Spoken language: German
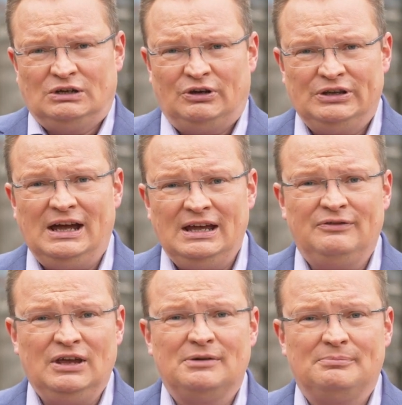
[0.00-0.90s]
Von
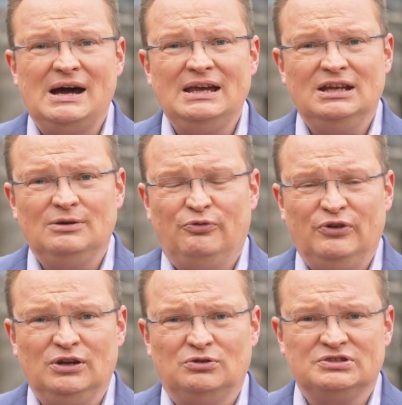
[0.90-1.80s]
daher wäre meine
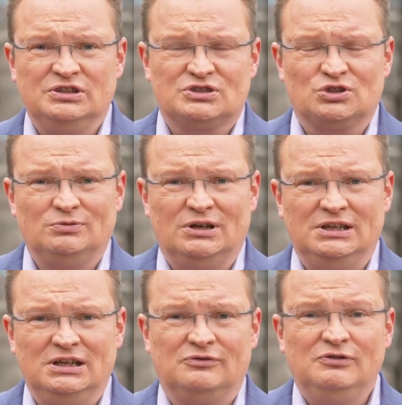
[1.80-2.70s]
Empfehlung, sich zu
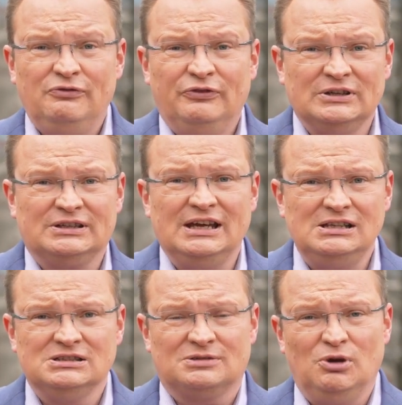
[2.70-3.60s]
überlegen, wie viel
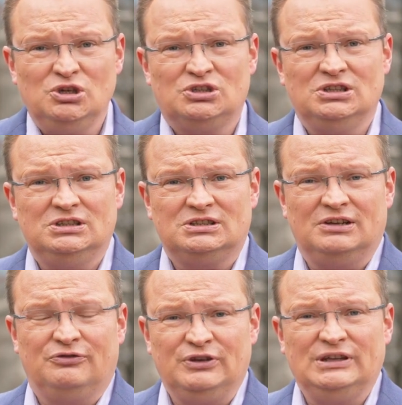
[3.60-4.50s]
Geld möchte ich
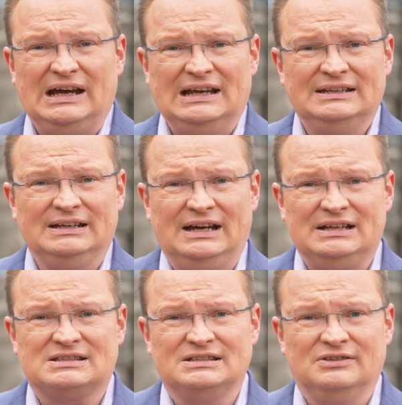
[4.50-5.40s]
denn final in
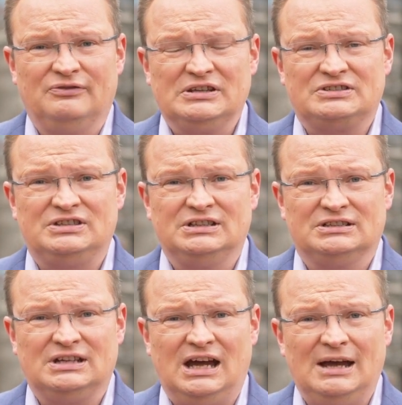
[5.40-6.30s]
Aktien
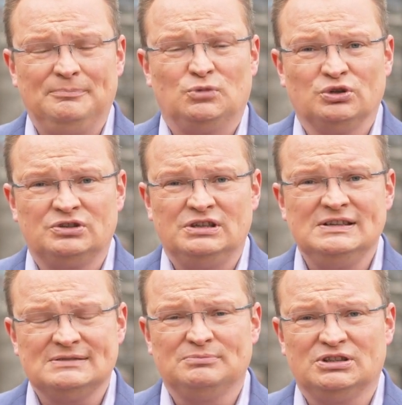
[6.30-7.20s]
investiert haben und
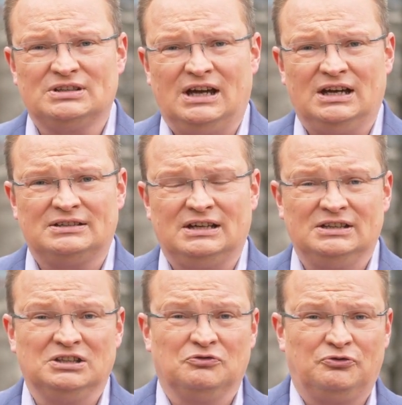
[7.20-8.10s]
diesen Betrag
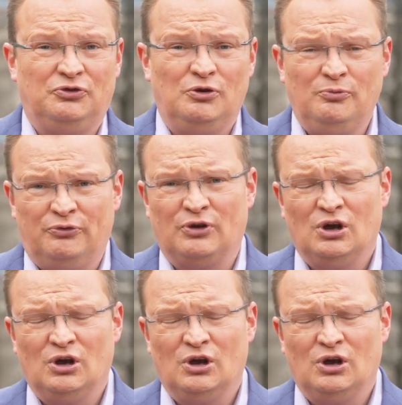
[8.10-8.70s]
dann in fünf